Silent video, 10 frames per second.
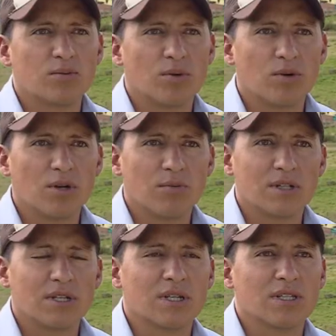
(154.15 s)

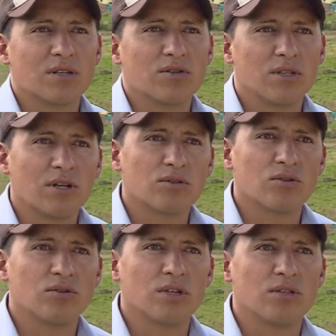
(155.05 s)
problemas de que se nos siga
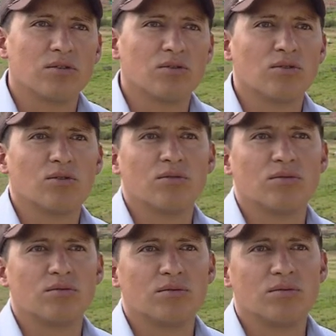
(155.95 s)
obstruyendo
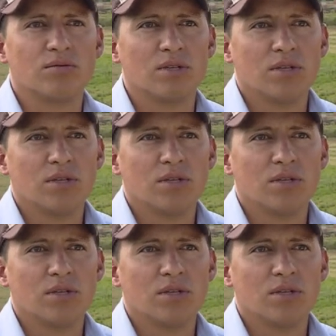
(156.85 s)
con,